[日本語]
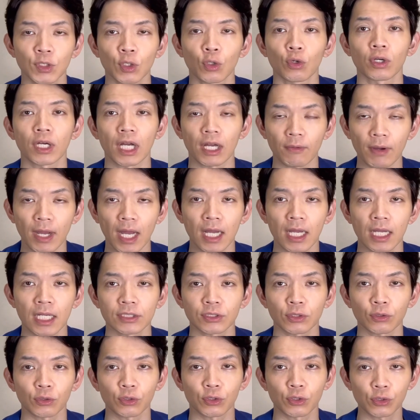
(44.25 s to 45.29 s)
今回は
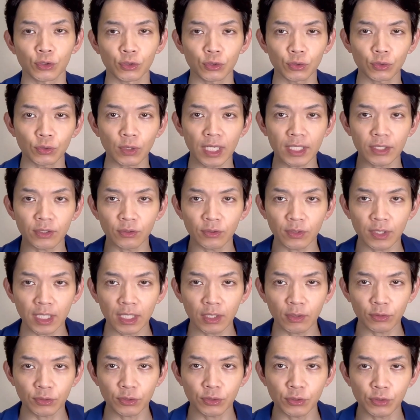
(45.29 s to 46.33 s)
その
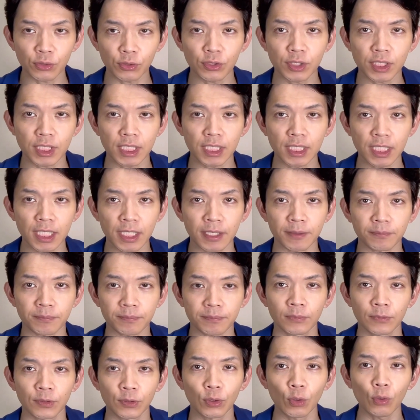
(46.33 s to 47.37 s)
キューアンドエー を中心に
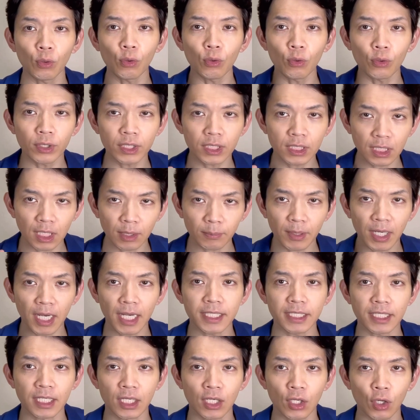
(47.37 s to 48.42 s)
どういった場合
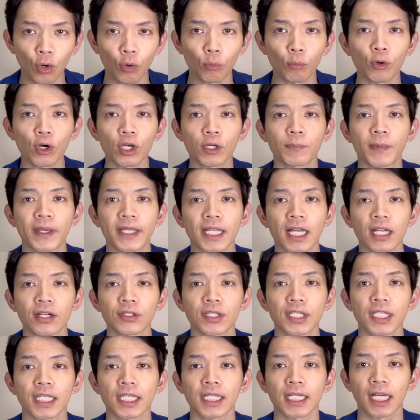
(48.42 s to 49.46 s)
に重い
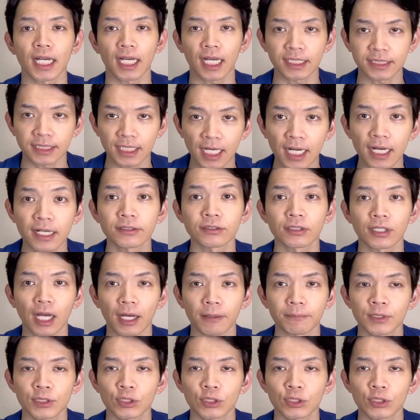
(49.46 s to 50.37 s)
ペナルティが課せられるか、